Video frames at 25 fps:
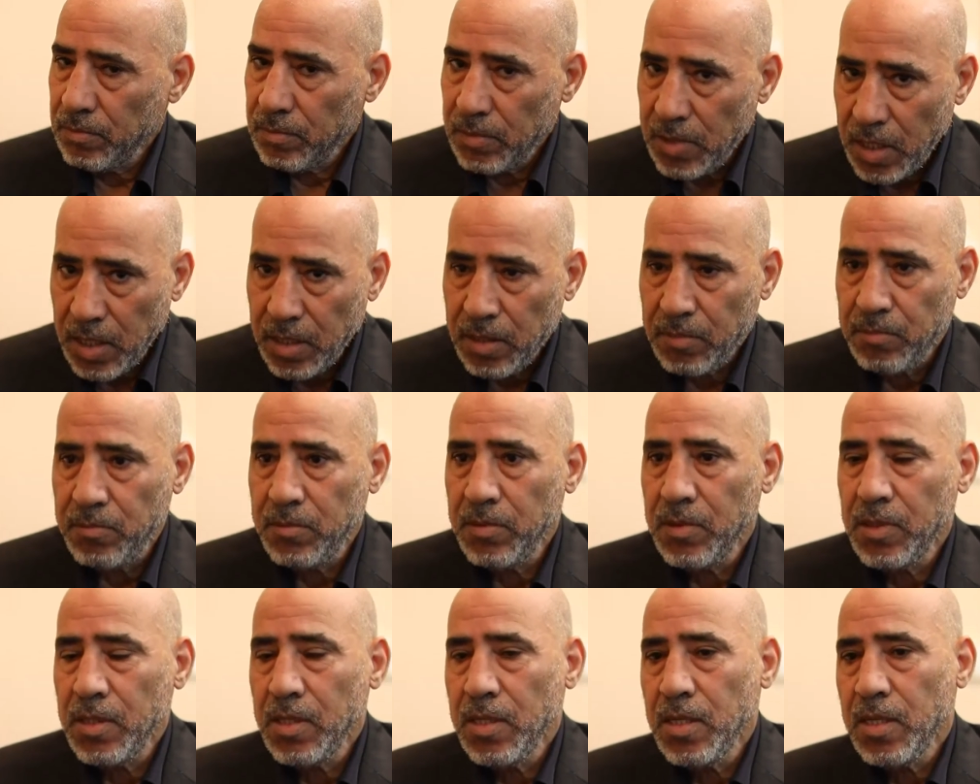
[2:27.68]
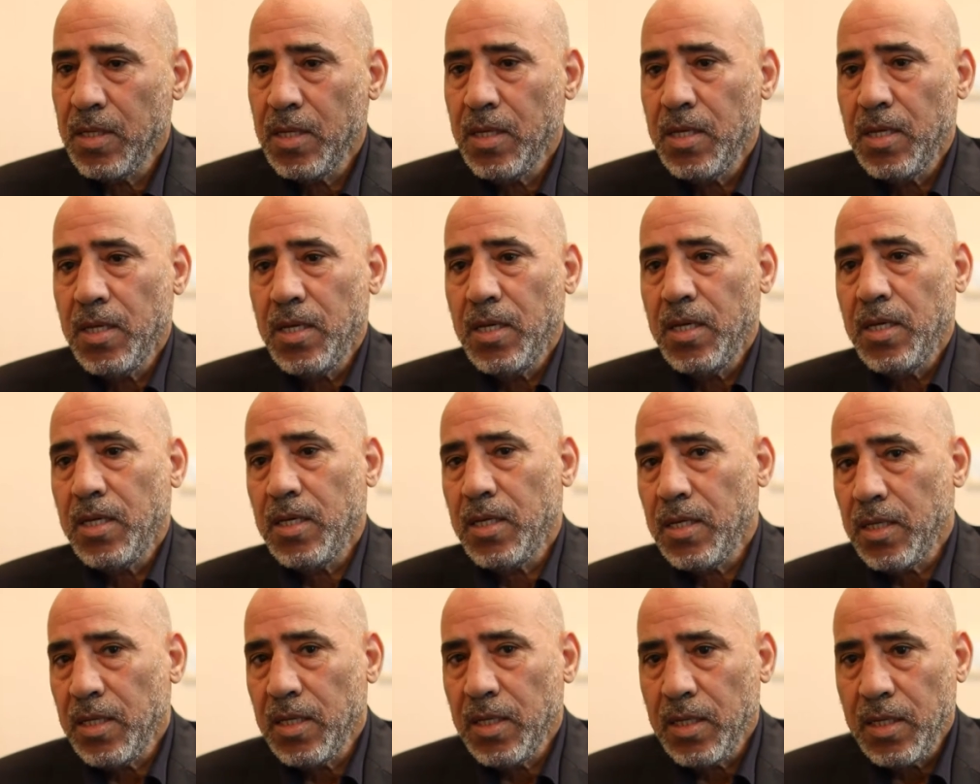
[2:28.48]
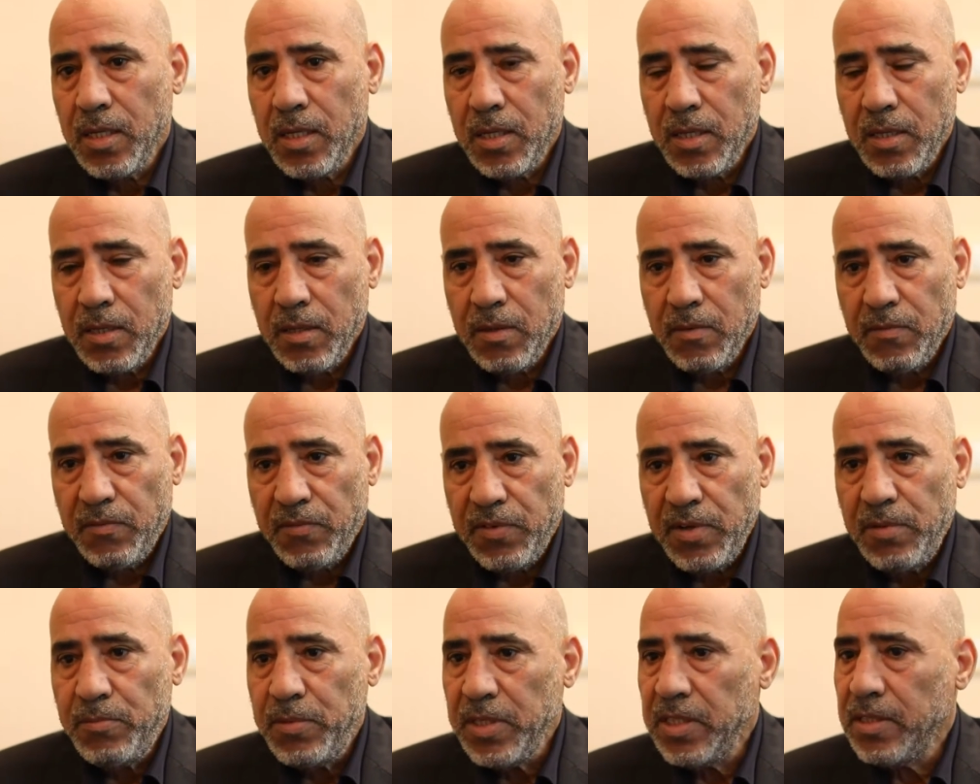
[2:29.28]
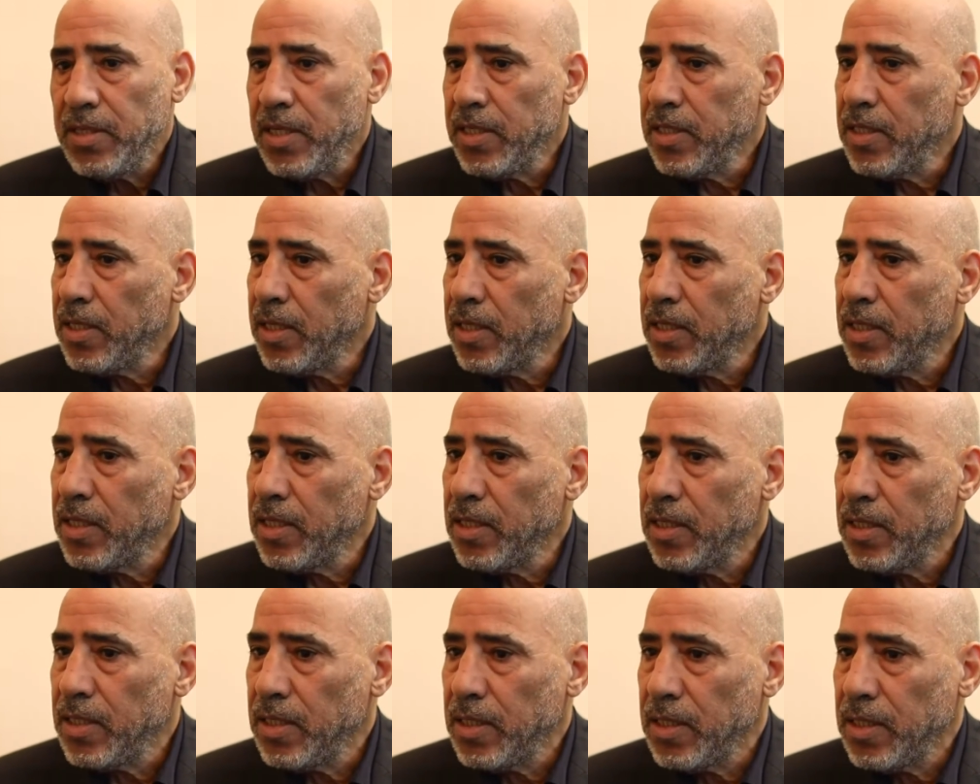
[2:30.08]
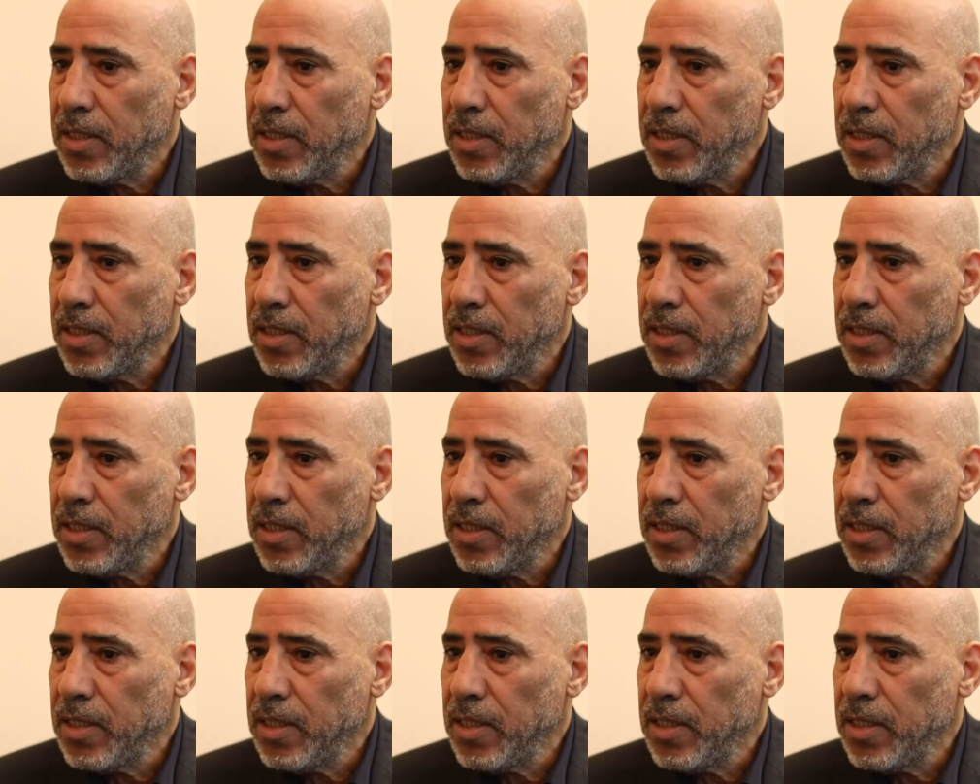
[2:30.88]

نعم آه، في البداية